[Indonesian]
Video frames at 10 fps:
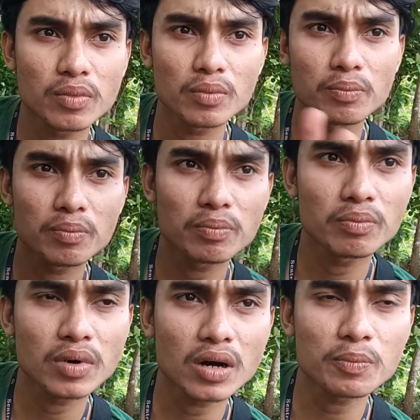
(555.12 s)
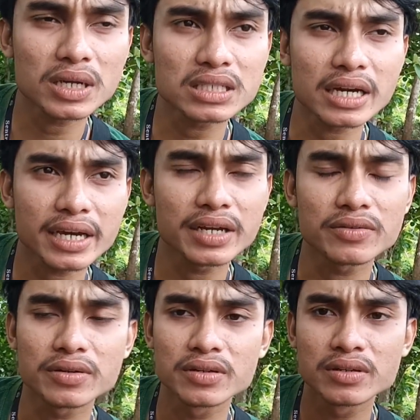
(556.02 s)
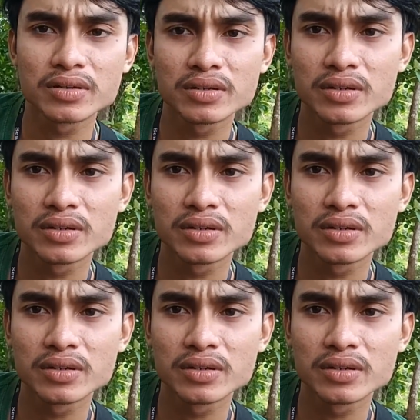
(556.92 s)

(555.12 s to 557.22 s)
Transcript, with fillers: ya ngevlog keseharian. ya, ya intinya